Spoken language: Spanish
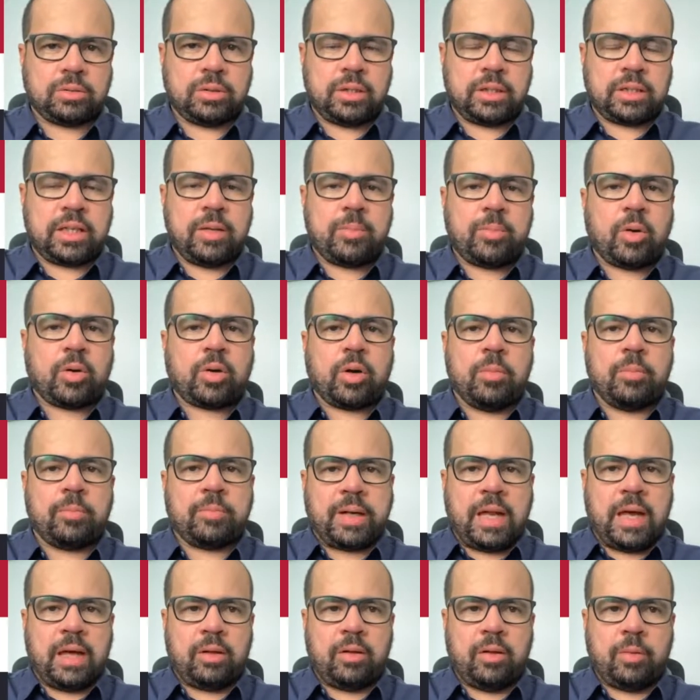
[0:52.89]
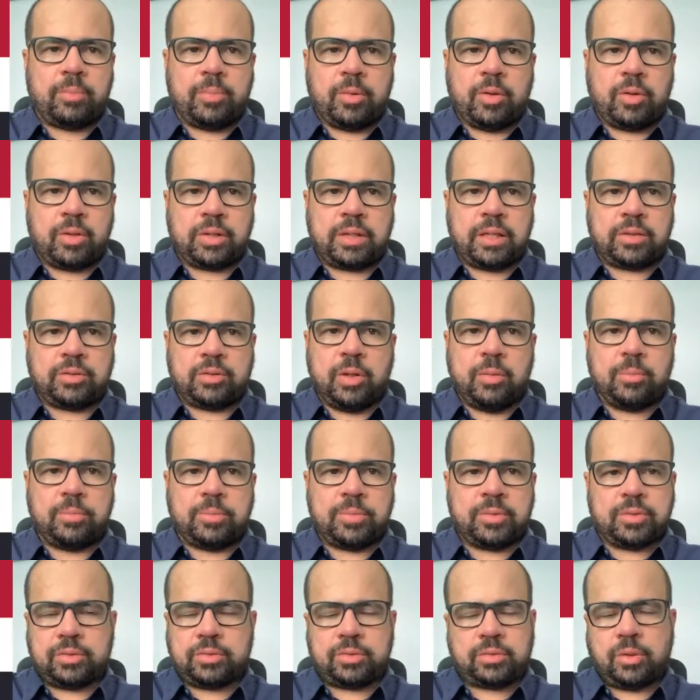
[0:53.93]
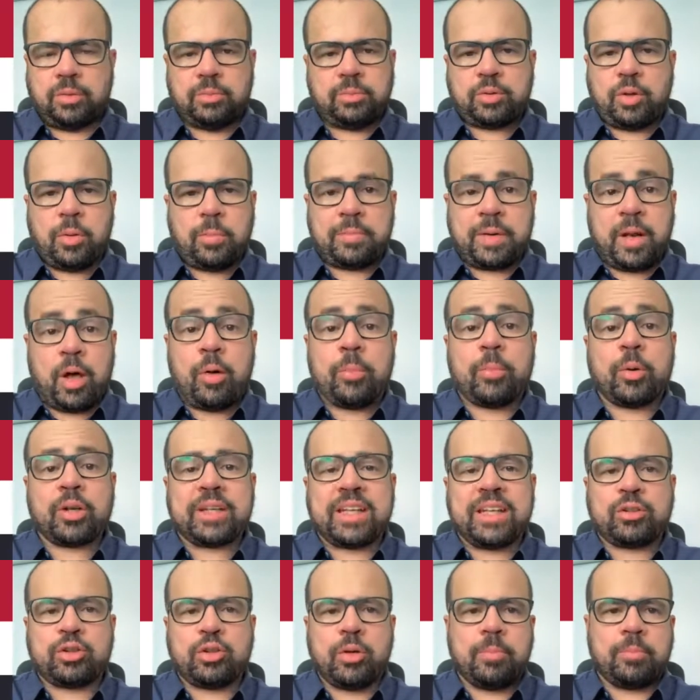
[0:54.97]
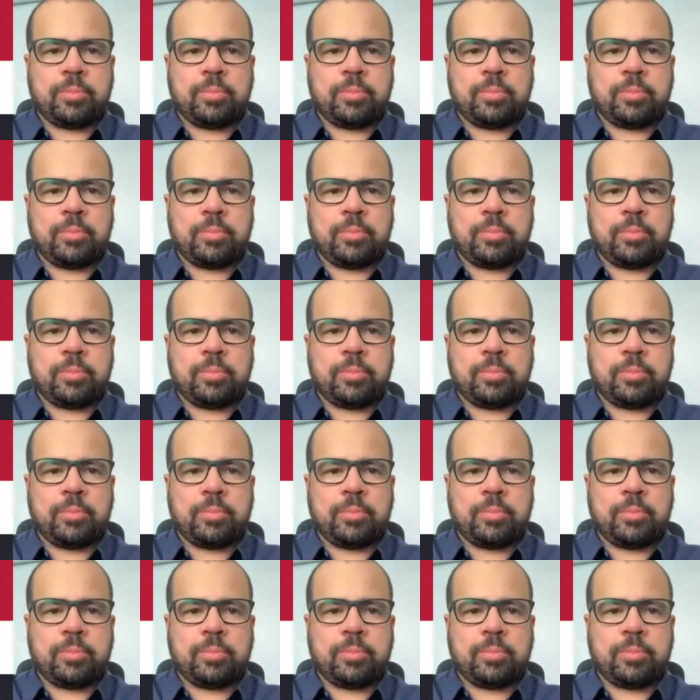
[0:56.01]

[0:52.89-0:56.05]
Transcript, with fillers: equipos comprados por gestión son comprados por gestión